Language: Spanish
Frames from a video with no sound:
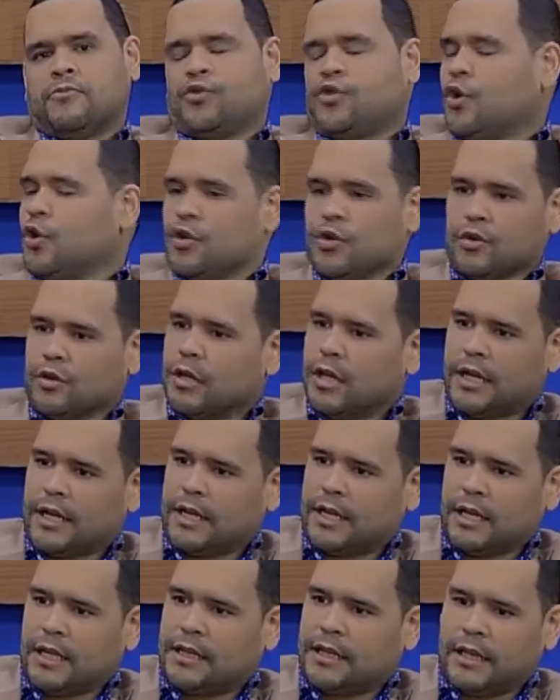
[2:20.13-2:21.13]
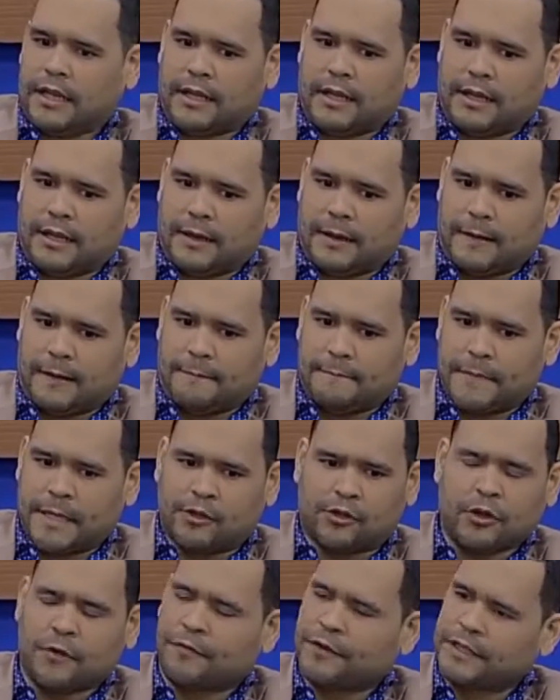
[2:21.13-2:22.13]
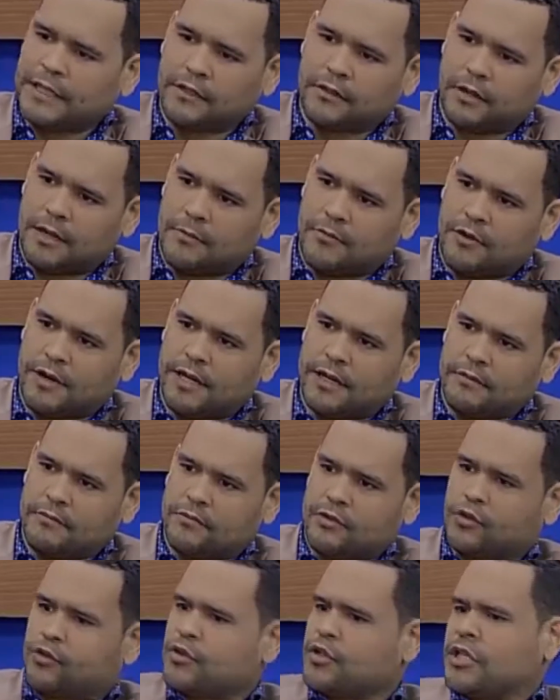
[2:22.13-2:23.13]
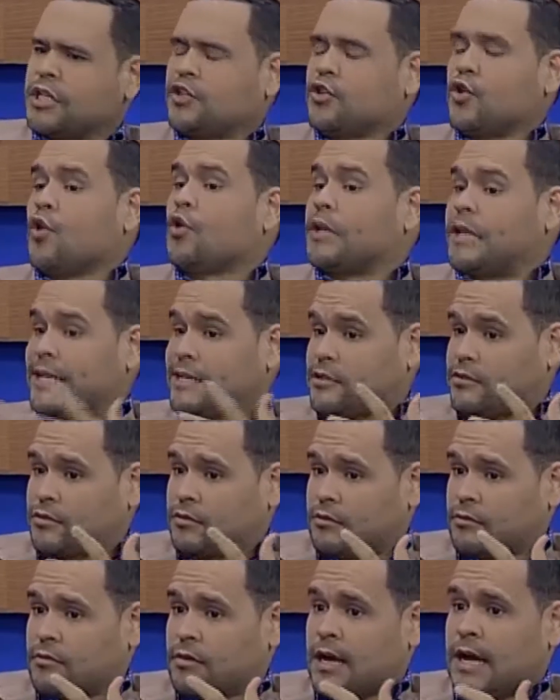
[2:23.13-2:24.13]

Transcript: Yo no de, eh, eh, estoy ofendiendo a la mujer, yo estoy siendo honesto.